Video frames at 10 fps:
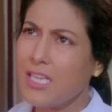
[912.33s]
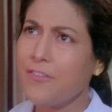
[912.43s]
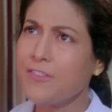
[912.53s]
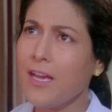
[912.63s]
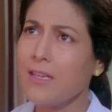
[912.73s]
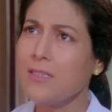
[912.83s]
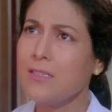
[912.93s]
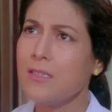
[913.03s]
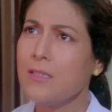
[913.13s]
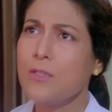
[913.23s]
गिरफ्तार
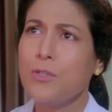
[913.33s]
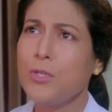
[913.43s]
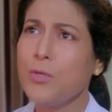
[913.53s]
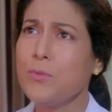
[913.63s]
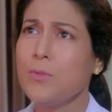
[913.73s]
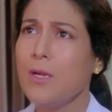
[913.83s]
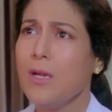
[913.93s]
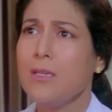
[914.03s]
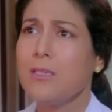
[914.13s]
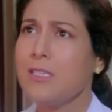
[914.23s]
क्यों
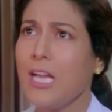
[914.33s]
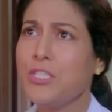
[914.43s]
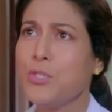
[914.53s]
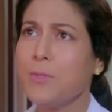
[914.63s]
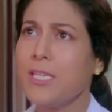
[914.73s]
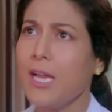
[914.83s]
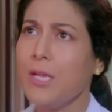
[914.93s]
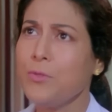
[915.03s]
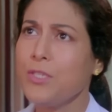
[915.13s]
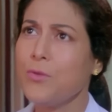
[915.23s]
क्या जुर्म किया
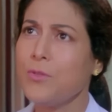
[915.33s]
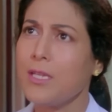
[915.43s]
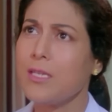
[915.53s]
है उन तीनों